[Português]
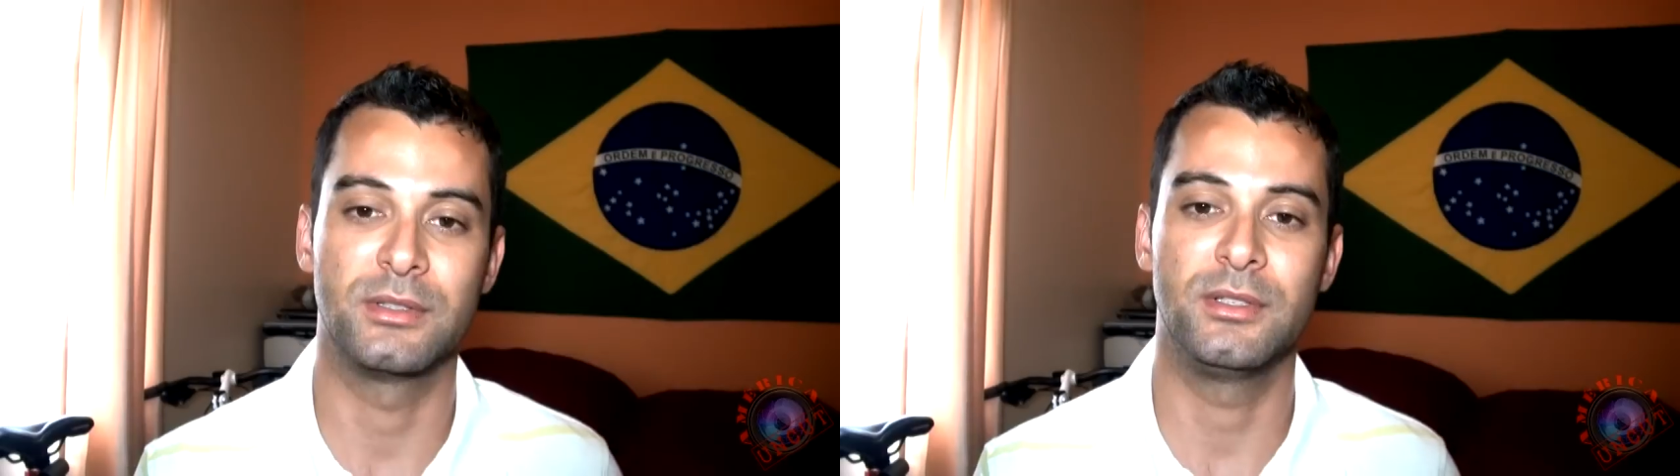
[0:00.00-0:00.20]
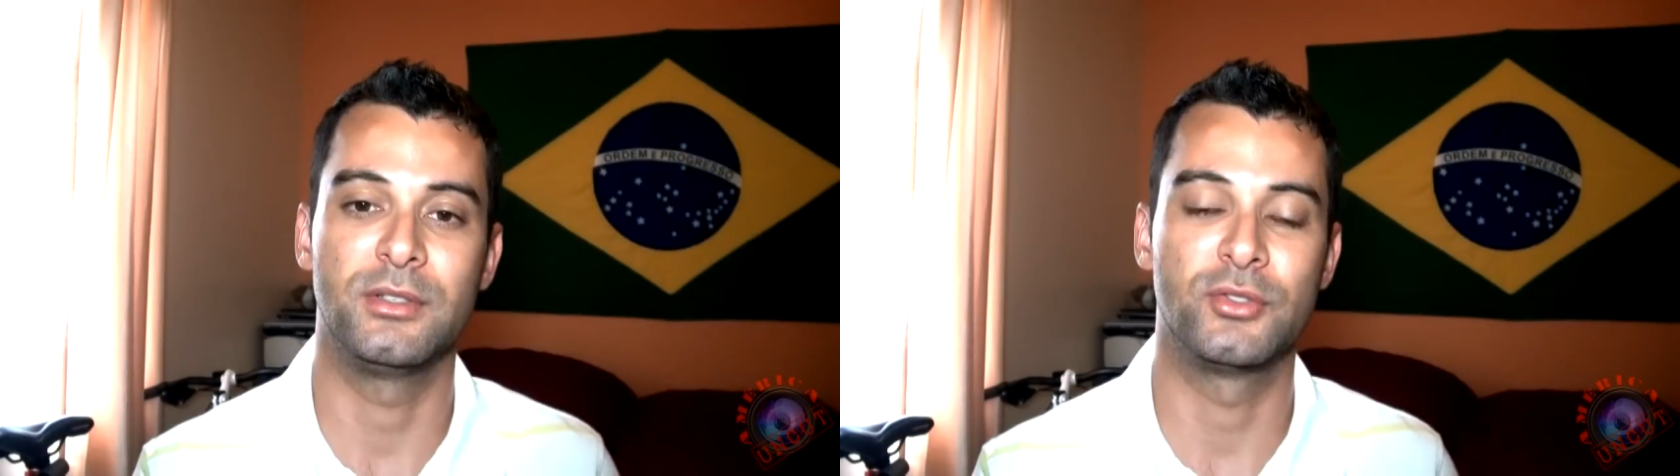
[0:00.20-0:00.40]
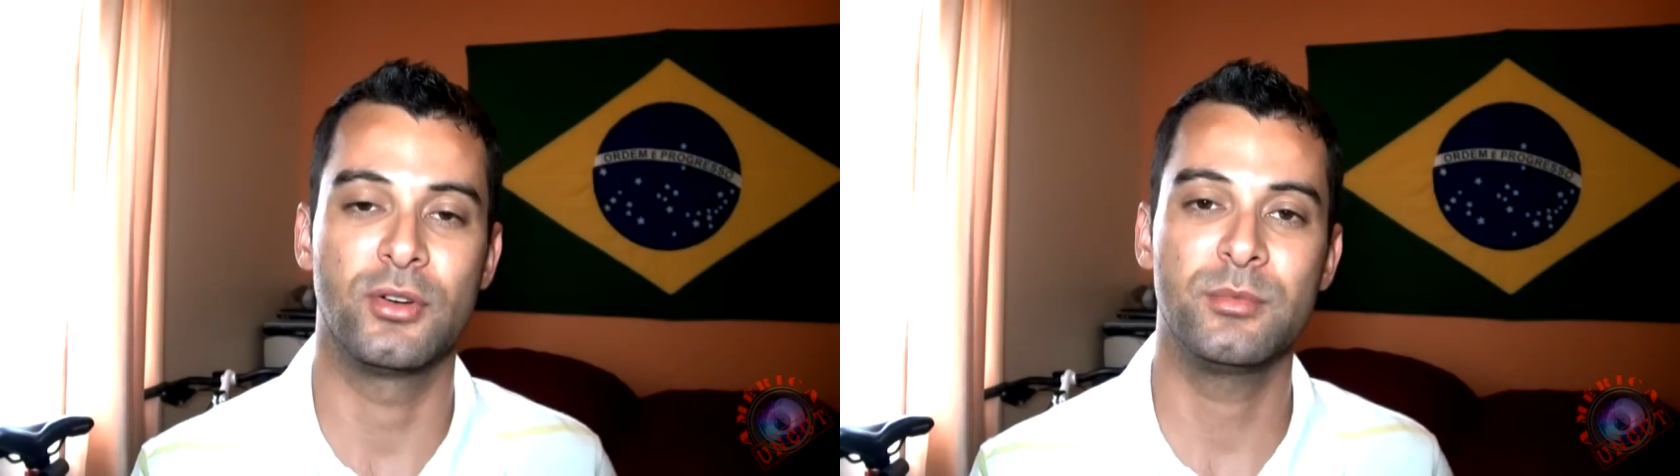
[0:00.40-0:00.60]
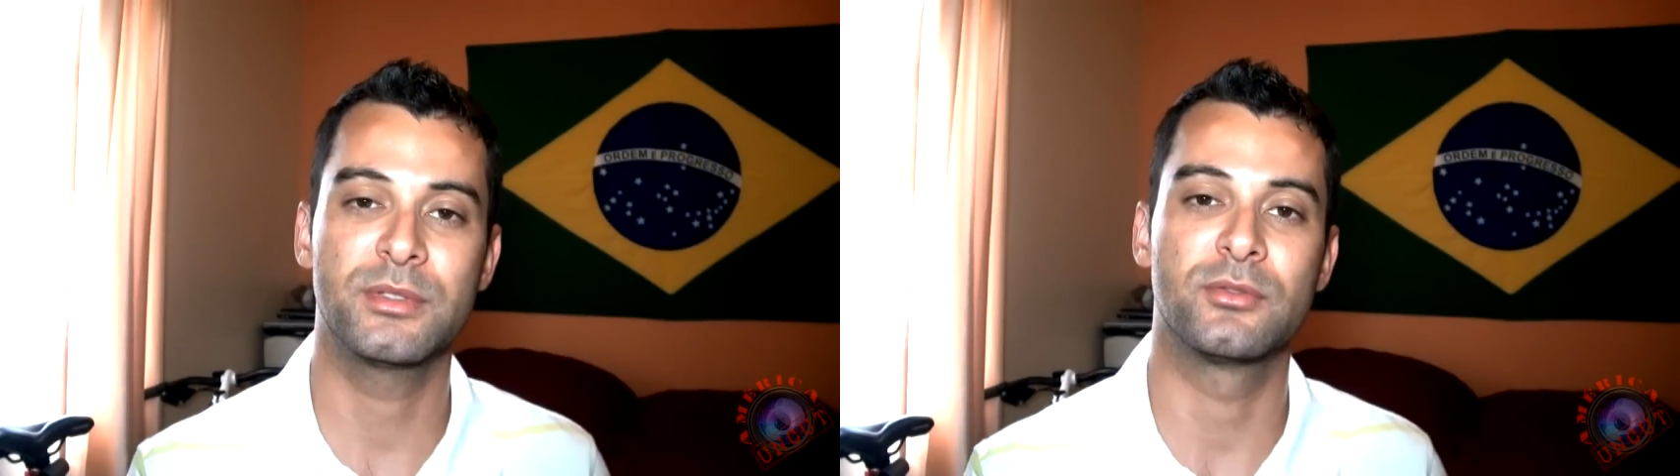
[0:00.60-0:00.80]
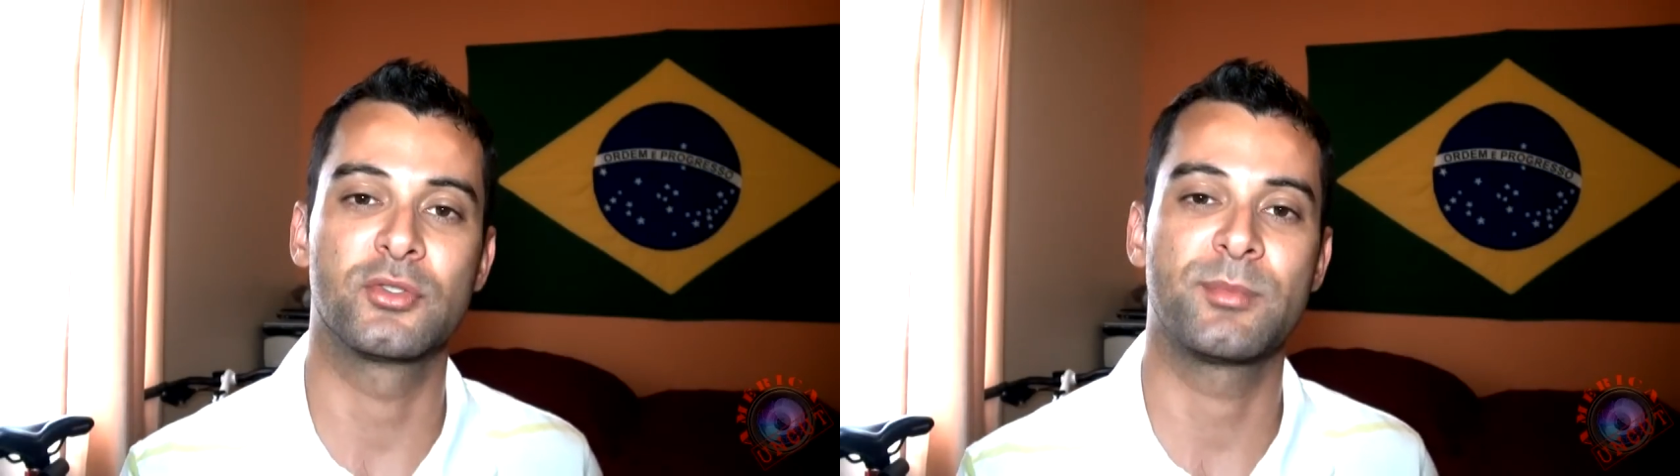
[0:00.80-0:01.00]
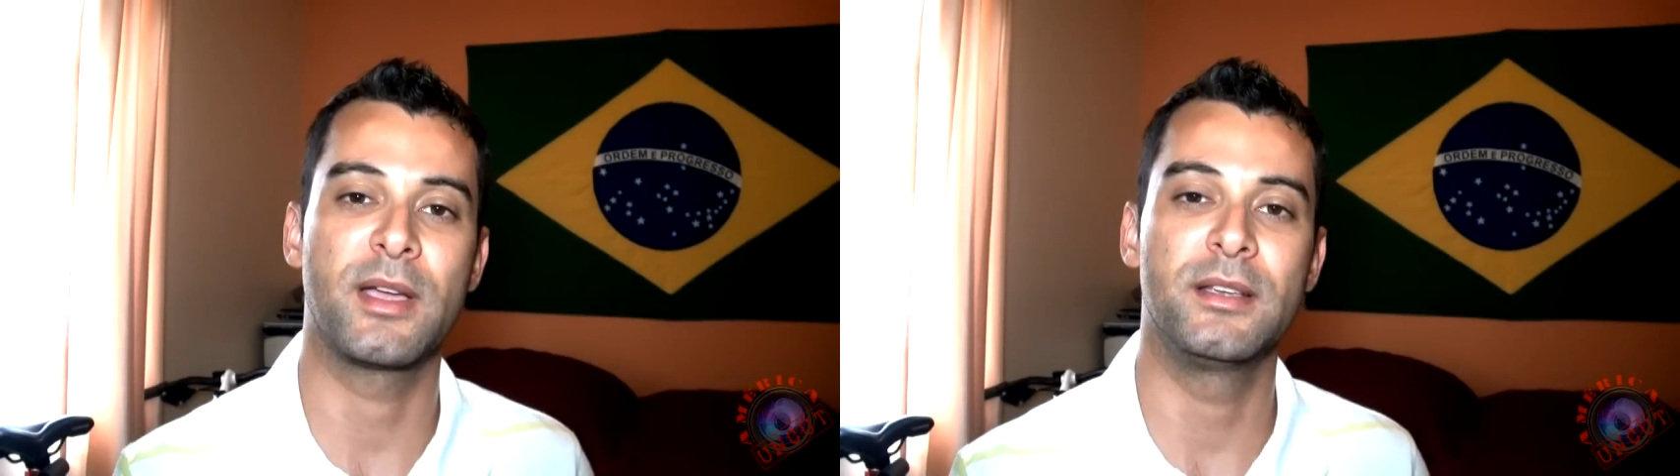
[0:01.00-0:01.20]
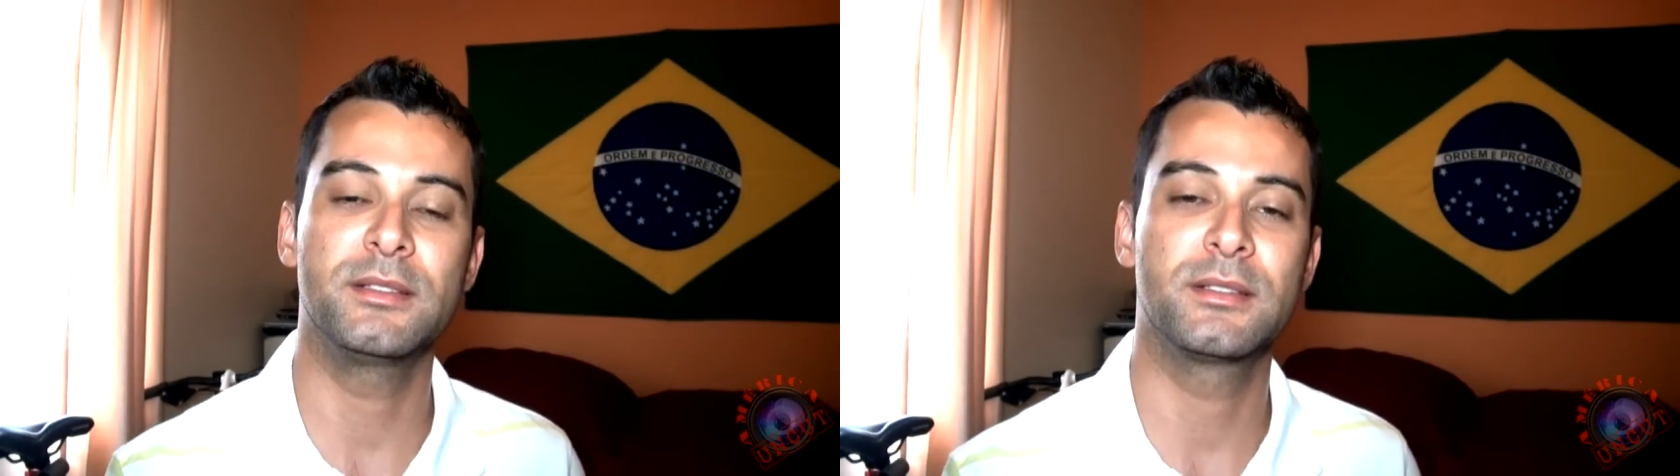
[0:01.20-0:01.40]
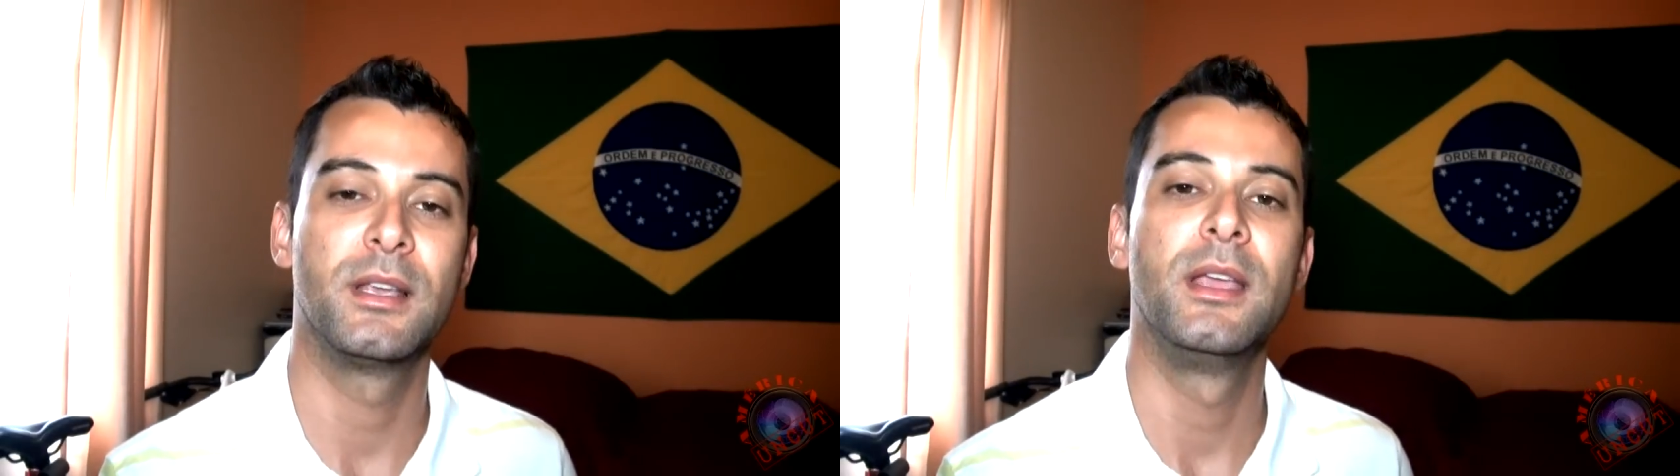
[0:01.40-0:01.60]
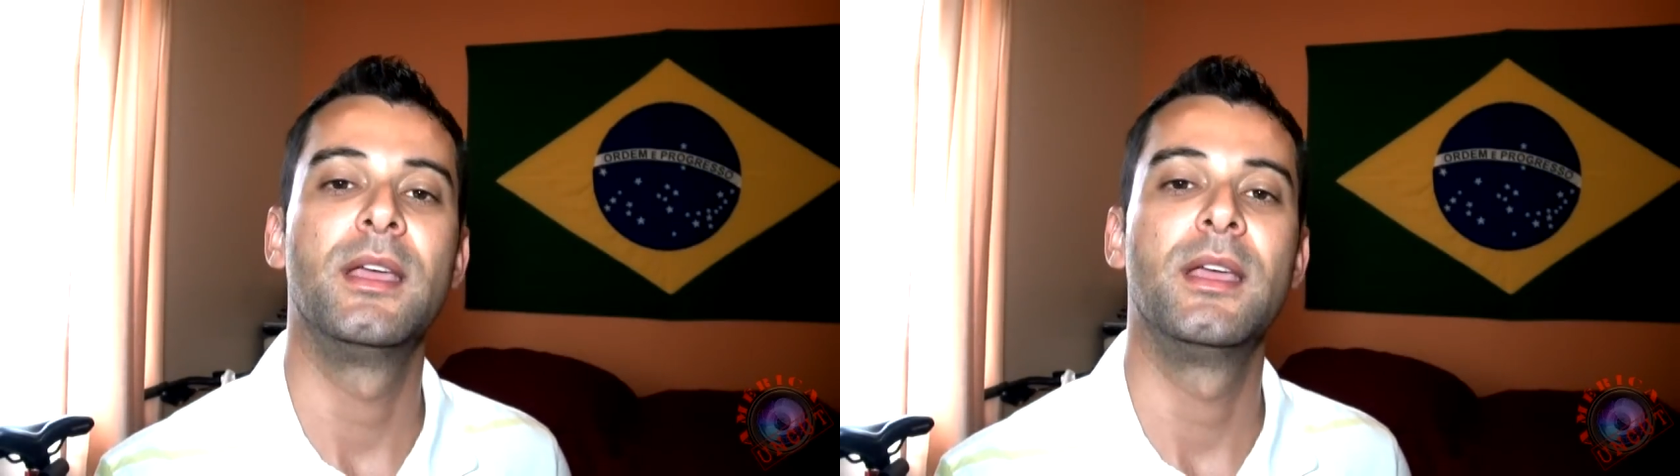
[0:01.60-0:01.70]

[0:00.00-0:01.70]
idiomas, de outros países,